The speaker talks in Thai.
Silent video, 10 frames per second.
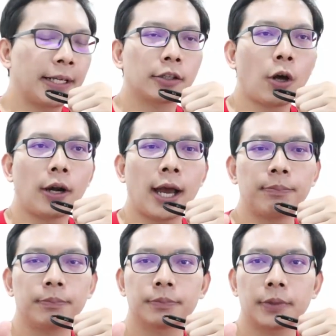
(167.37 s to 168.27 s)
ตามติดกันต่อนะค
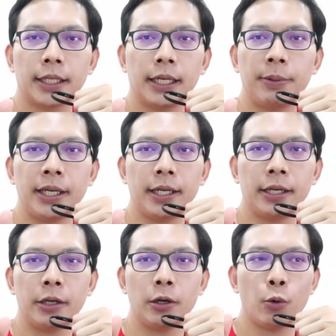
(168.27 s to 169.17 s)
รับตะกี้พี่
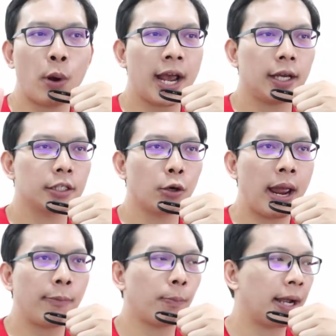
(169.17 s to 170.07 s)
แวะชะ
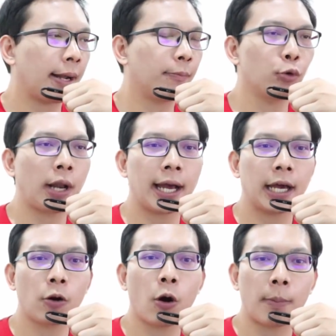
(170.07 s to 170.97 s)
แวบออกไปทำธุระ
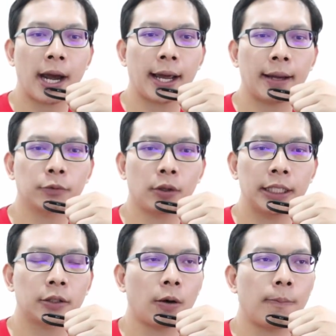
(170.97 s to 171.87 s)
ข้างนอกมานะครับตอน
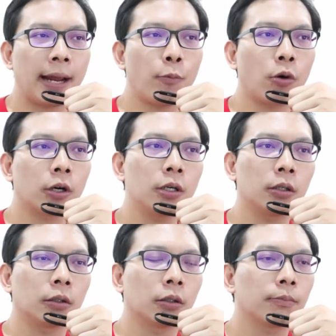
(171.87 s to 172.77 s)
นี้ตอนบ่ายโมงครึ่ง